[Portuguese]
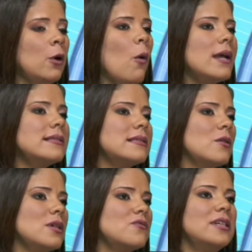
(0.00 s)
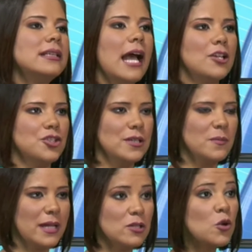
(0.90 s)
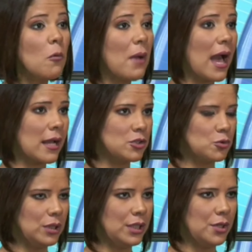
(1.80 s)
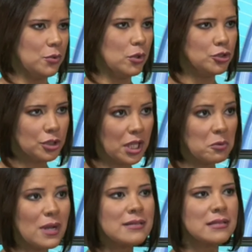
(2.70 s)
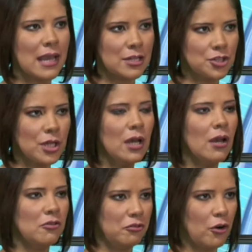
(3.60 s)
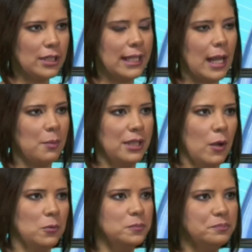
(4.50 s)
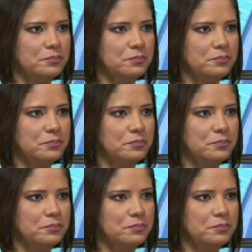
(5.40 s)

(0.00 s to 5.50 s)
E quais são as vantagens para as comarcas do interior de ter uma sede fora da capital?